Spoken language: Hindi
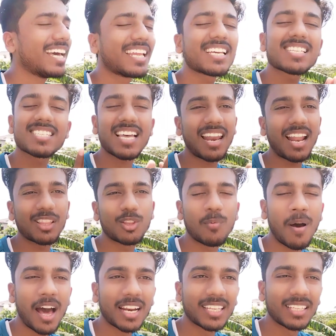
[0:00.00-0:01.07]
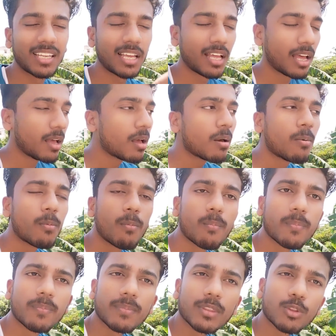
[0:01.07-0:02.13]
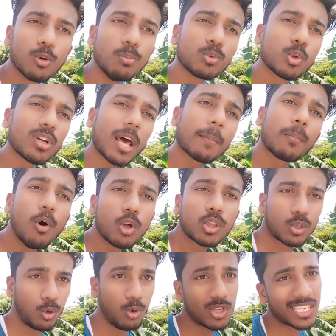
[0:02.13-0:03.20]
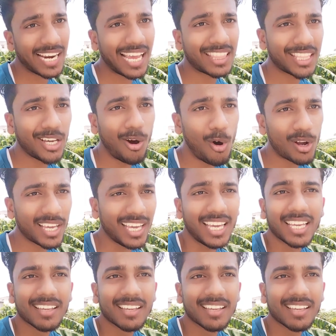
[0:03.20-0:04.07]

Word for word: रे साला तुम्हारी तुम तो यार बहुत खुश रहते होगे